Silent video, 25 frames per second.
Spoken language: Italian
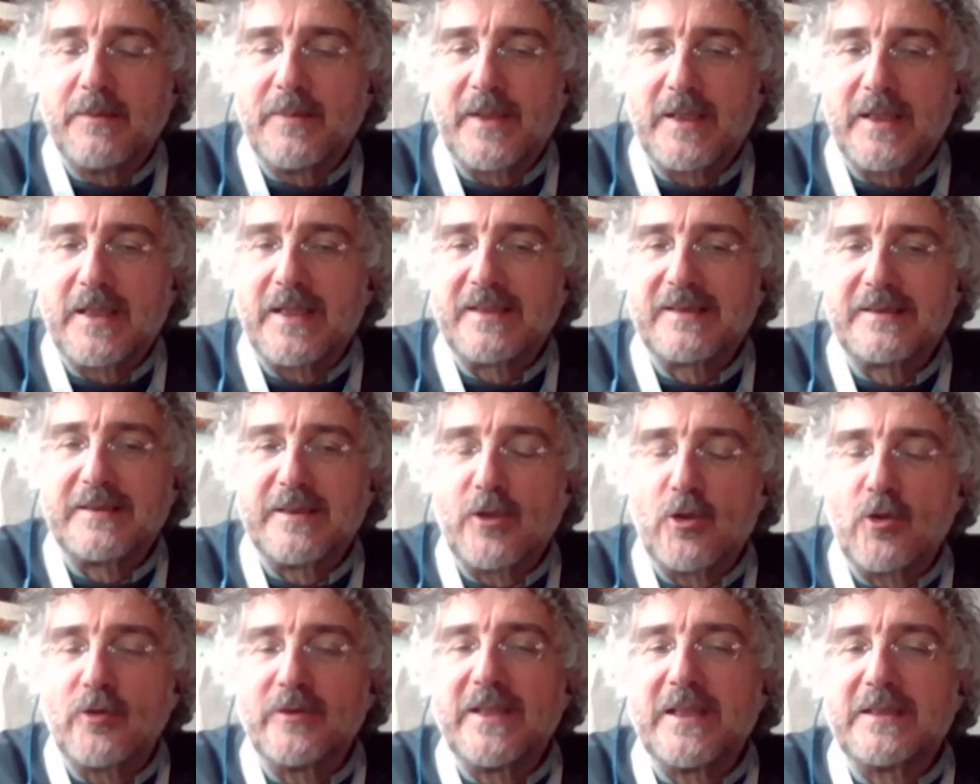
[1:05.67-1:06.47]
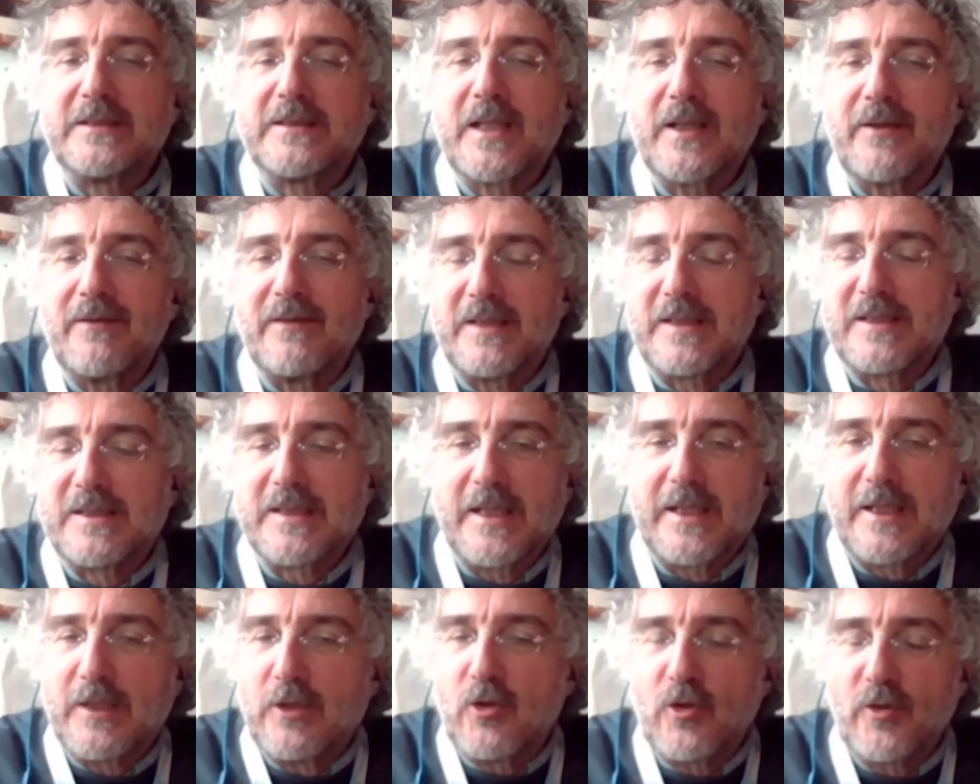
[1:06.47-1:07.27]
per l'asteroide
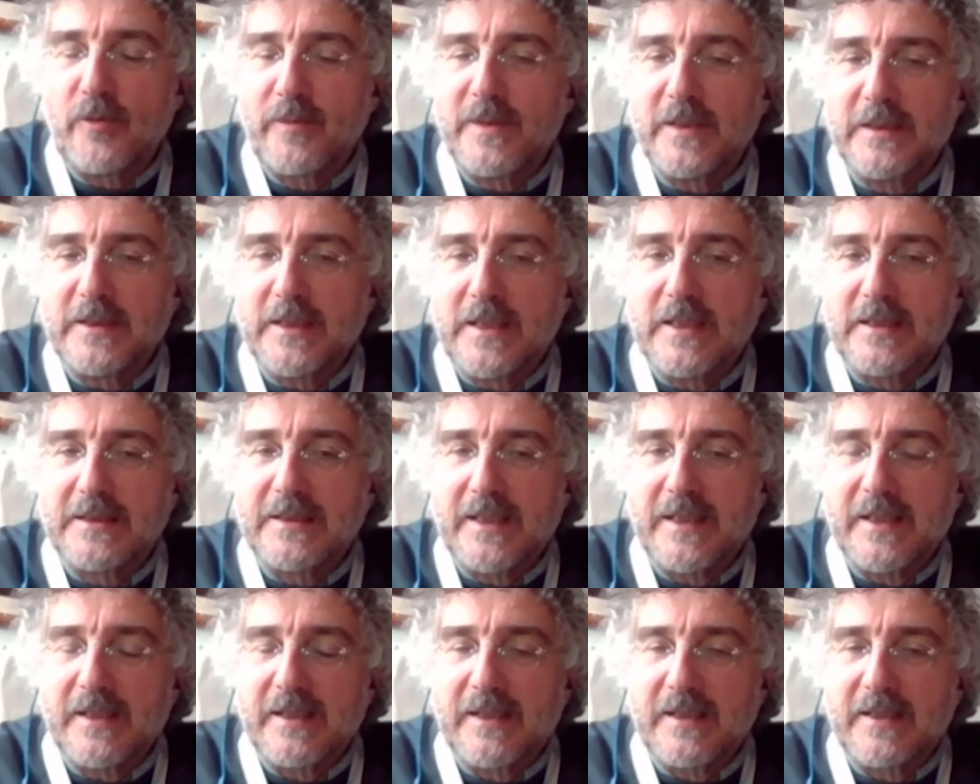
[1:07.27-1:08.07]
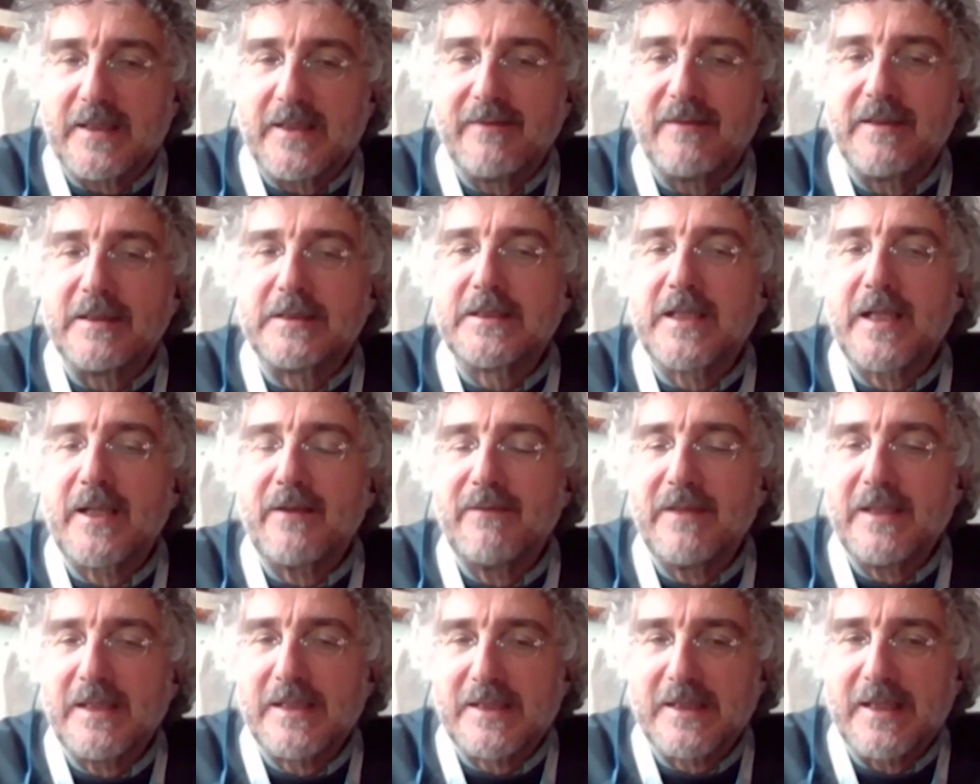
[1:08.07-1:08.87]
attraversare l'orbita della Terra, deve
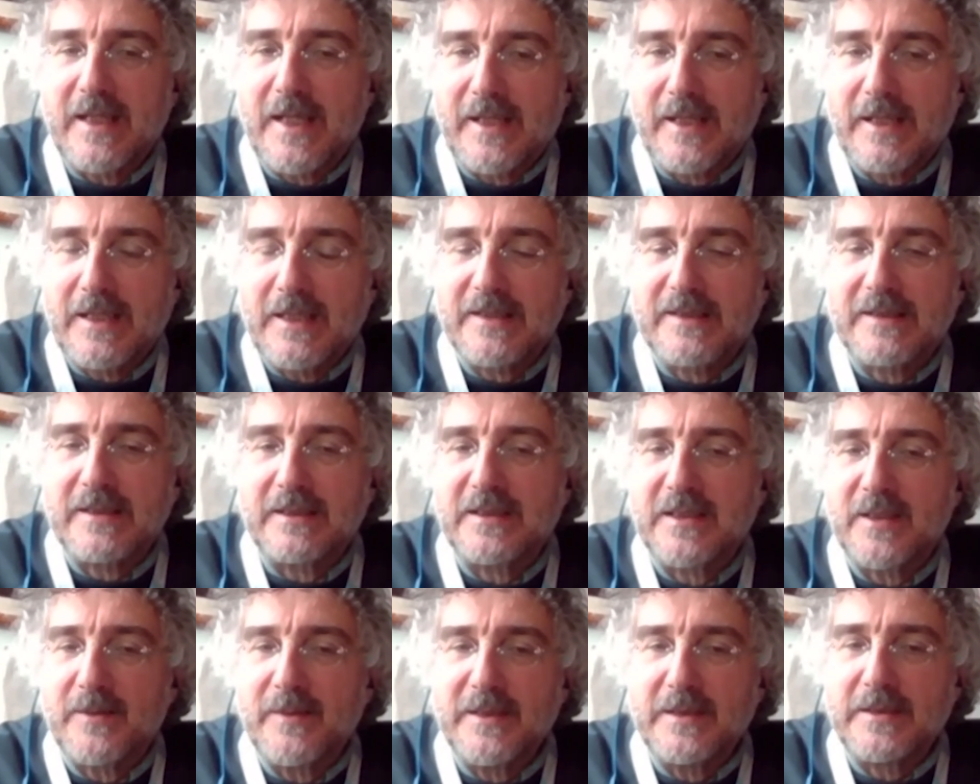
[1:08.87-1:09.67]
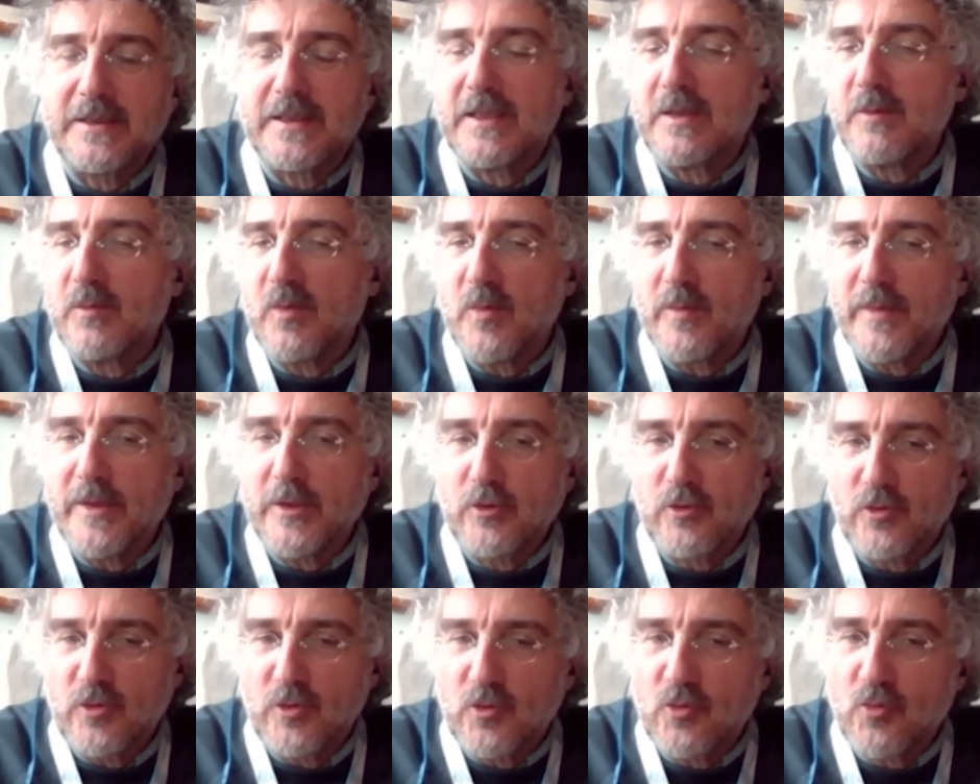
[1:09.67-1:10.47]
attraversarla esattamente nel
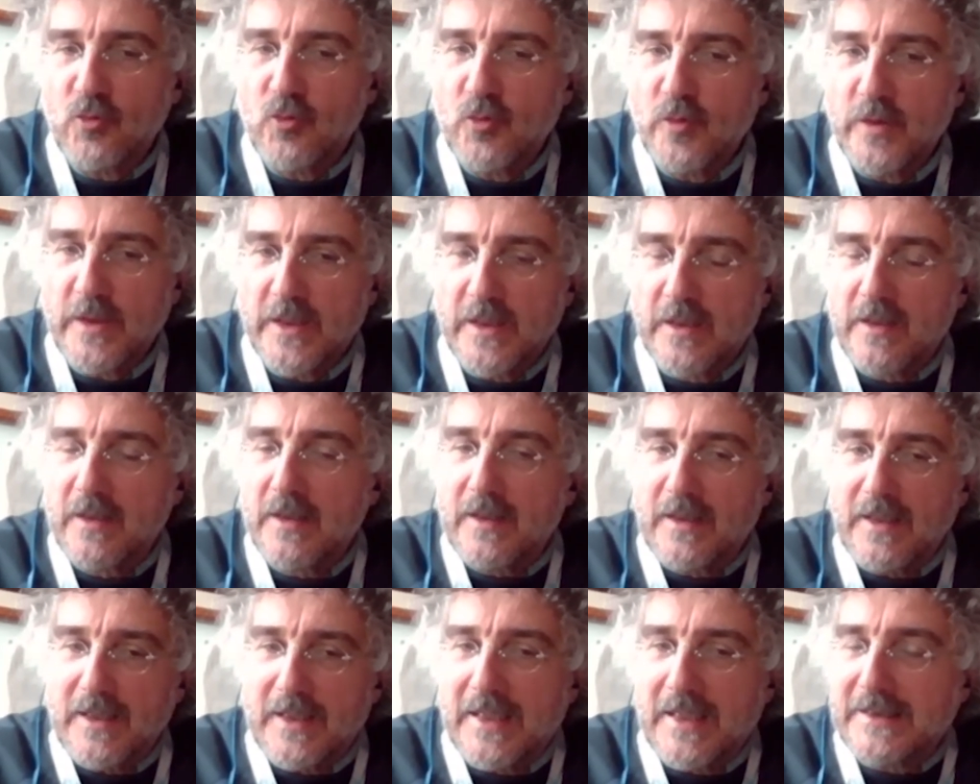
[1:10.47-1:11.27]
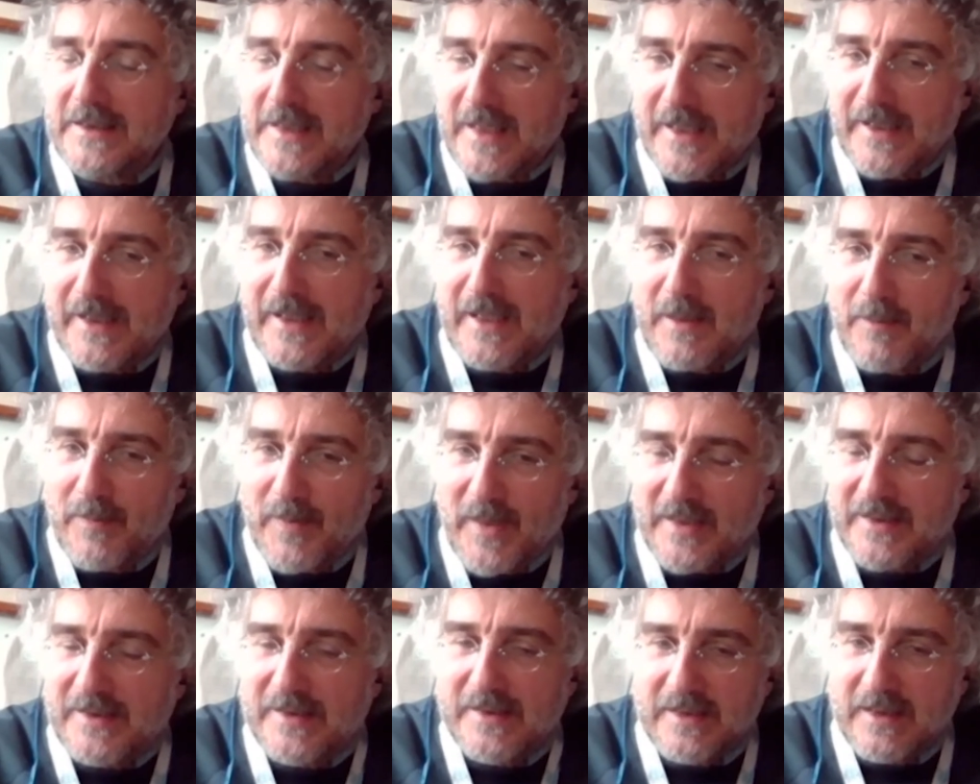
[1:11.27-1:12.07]
momento in cui la Terra
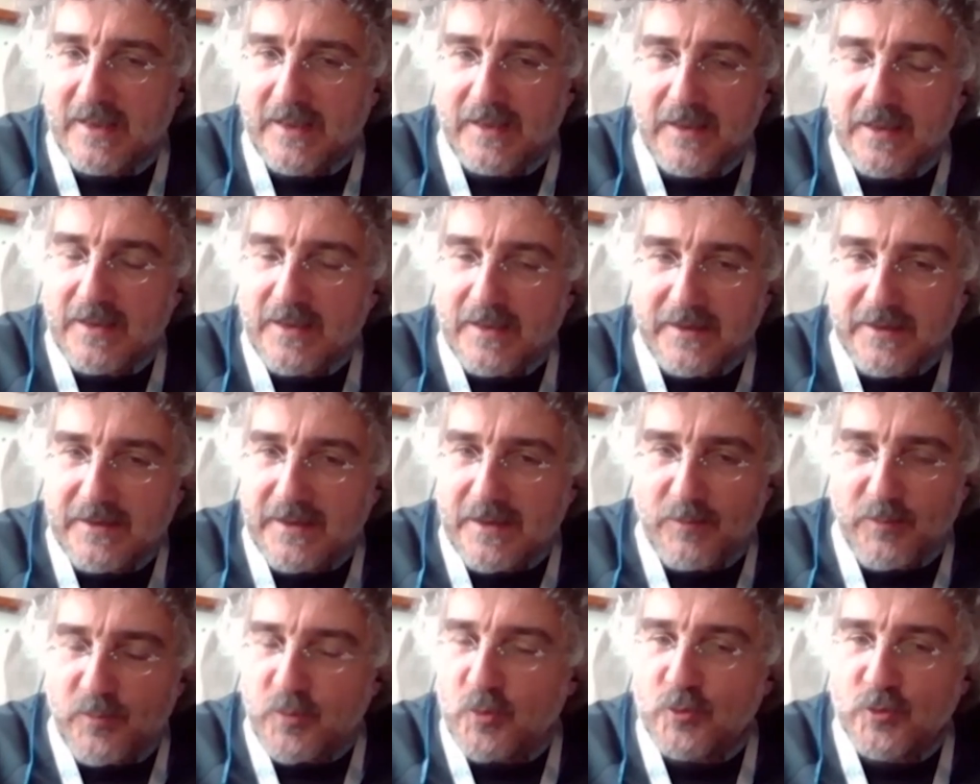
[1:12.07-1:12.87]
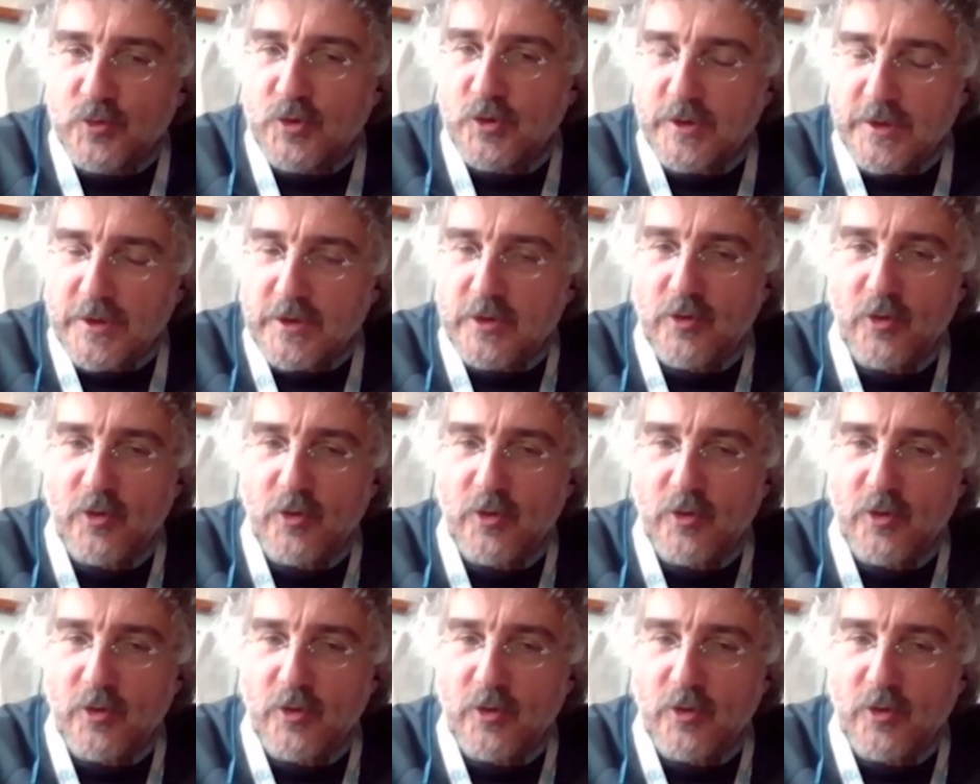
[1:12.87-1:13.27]
passa nel punto di